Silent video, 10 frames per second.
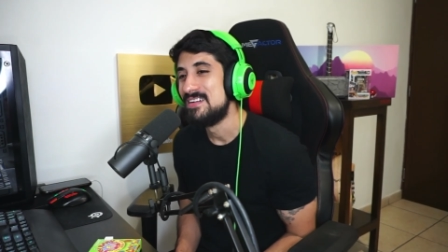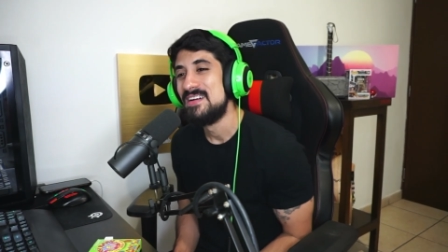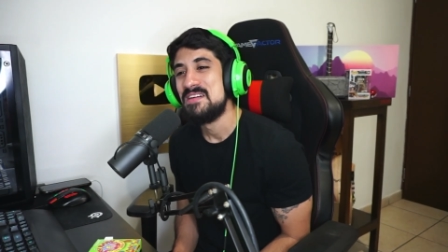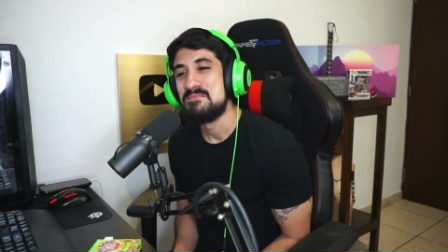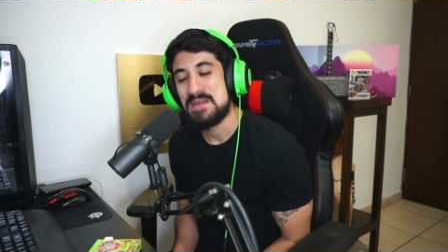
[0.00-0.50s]

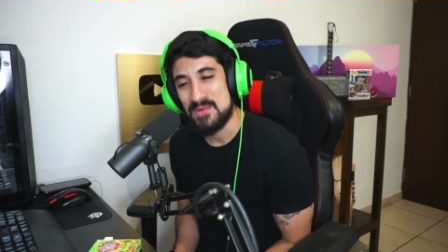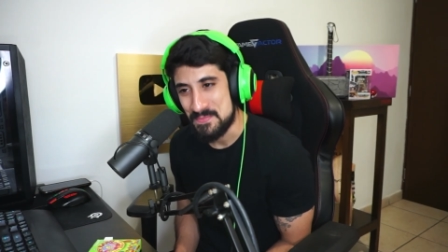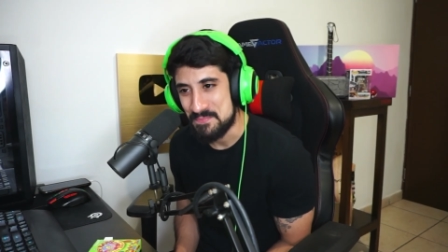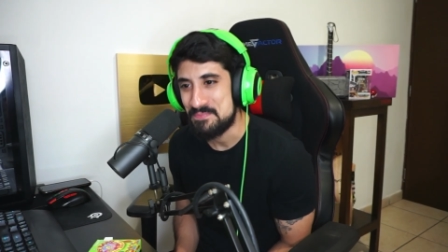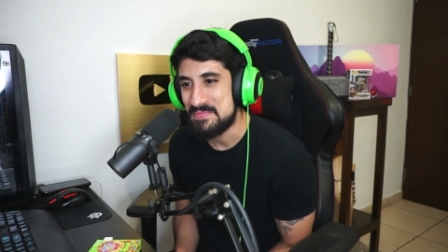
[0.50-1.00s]
Pero
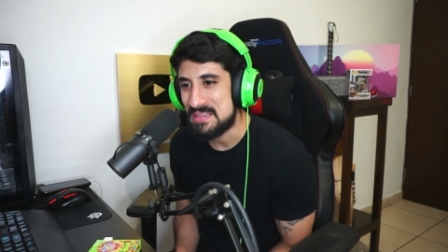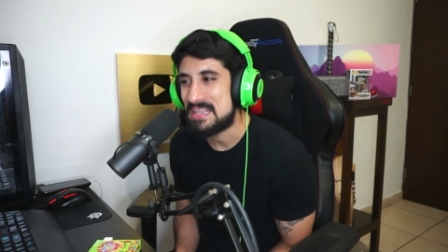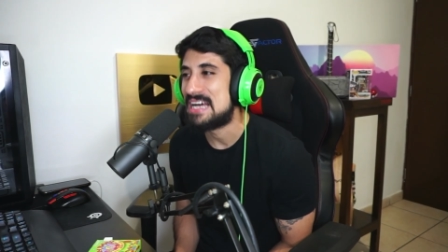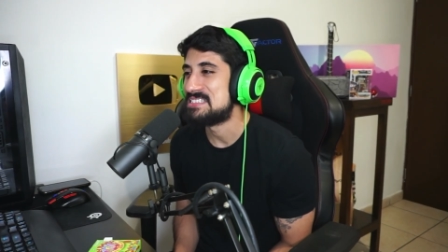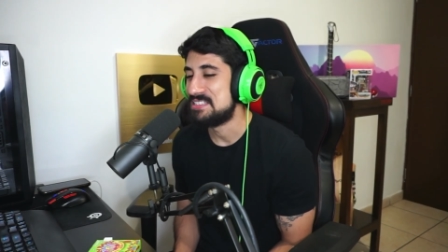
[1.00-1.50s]

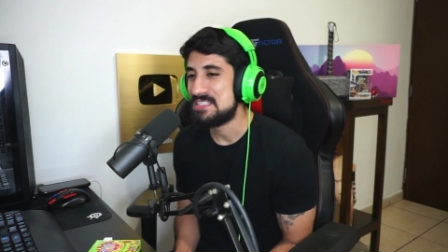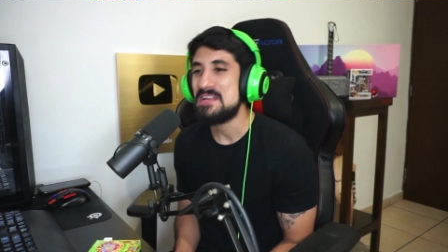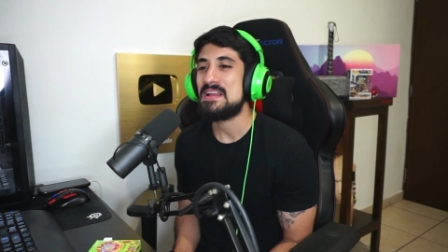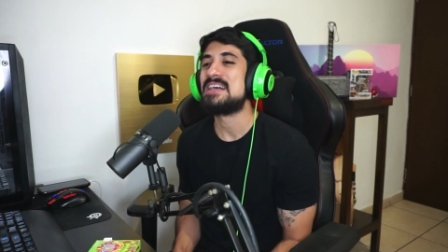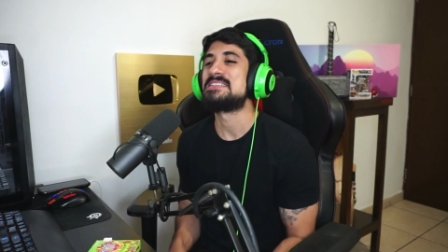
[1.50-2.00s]
Casi,
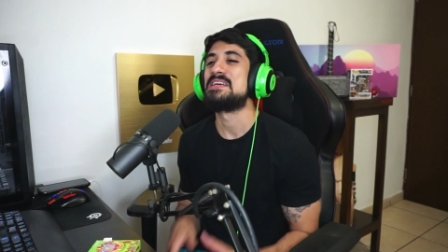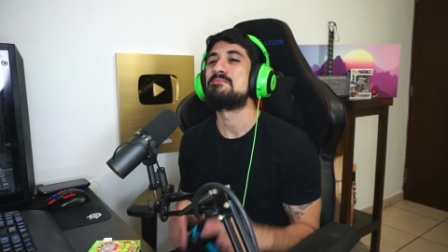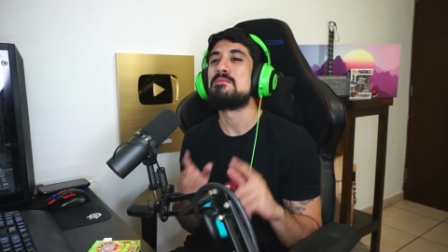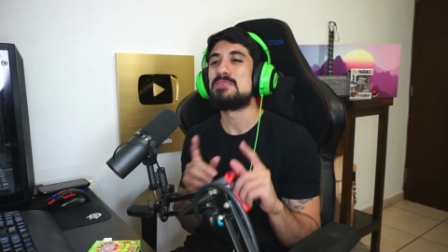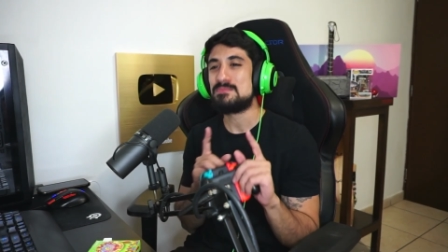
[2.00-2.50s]
¿eh? Casi.
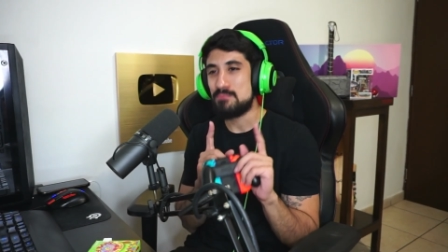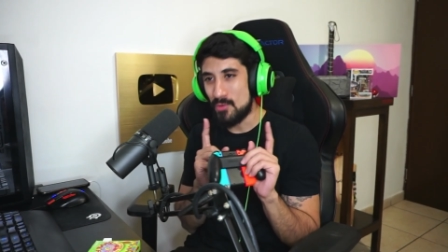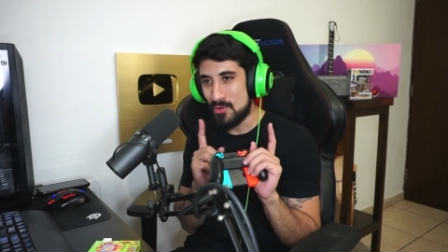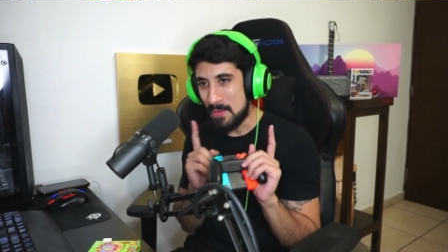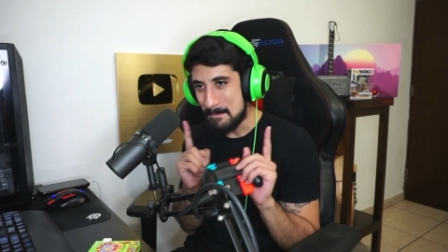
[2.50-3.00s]
Vamos
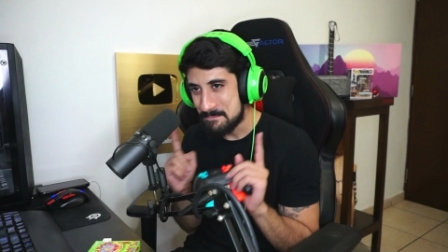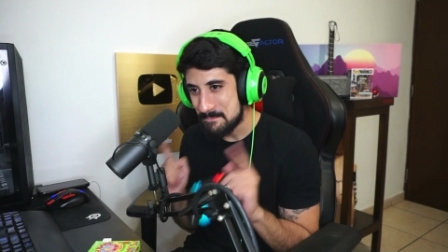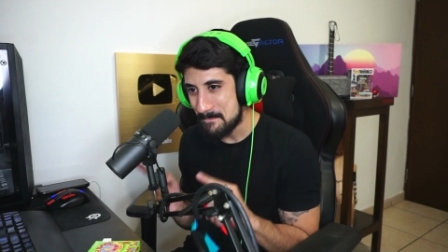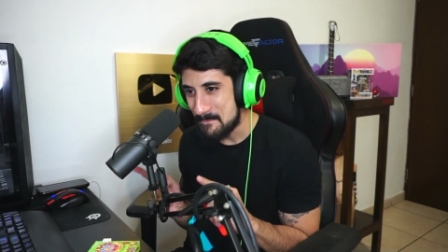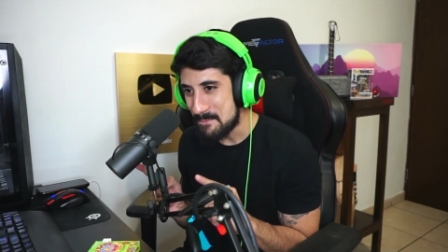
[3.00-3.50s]
por
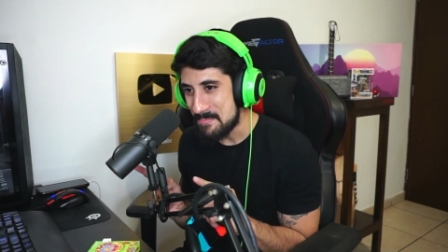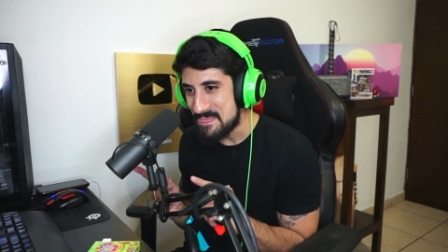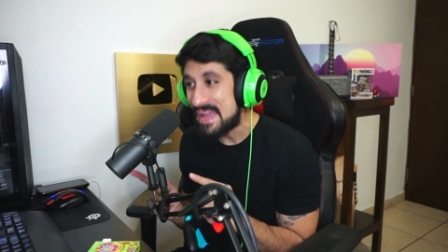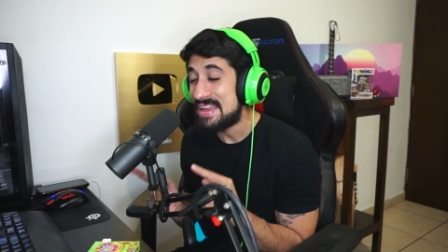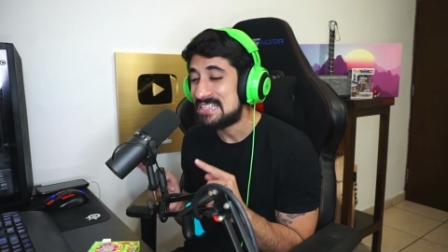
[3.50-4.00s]

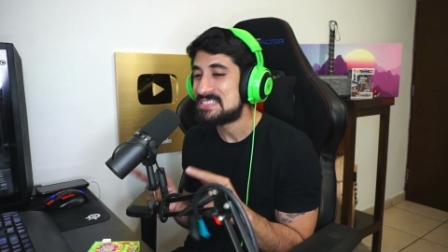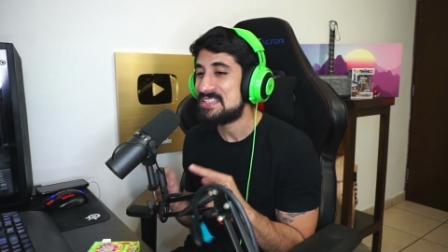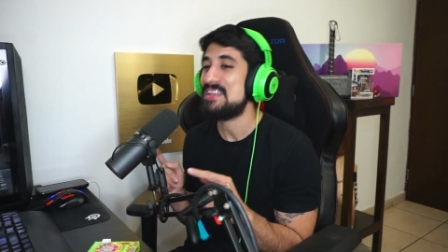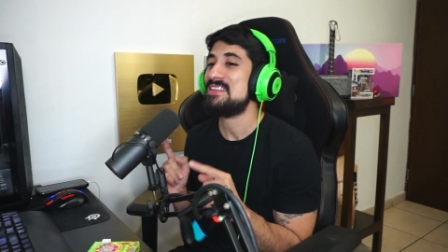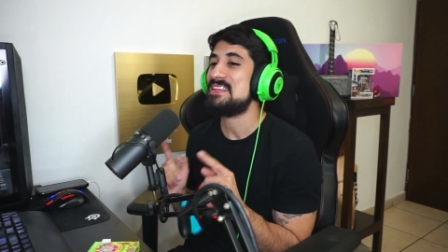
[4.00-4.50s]
el
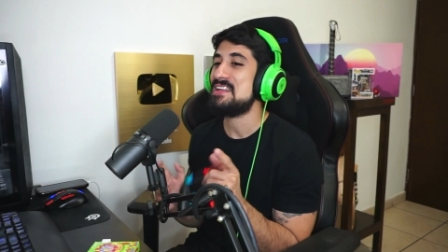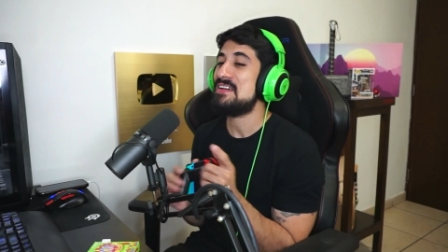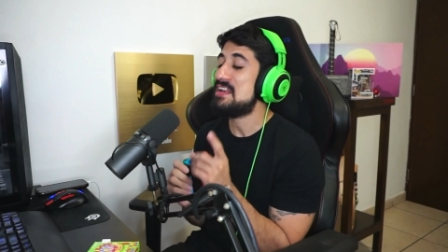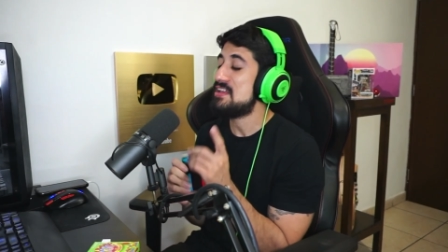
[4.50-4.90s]
siguiente nivel y